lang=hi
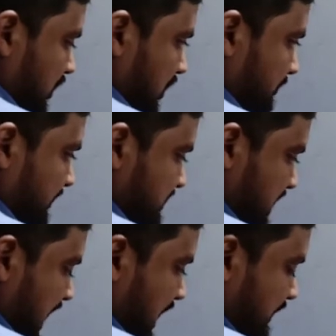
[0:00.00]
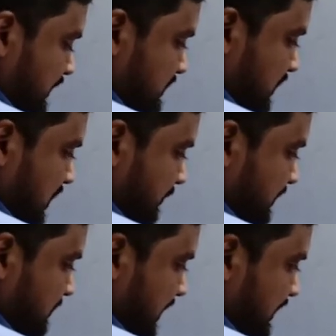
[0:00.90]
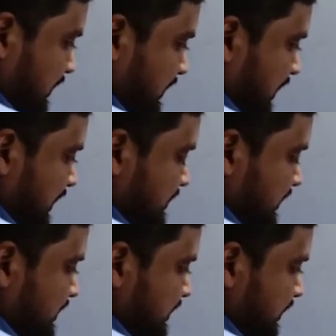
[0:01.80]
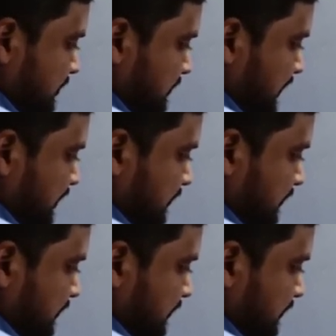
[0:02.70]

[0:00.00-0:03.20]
हम इस आर की जगह अब की बार ग्रिगनार्ड रिएजेंट में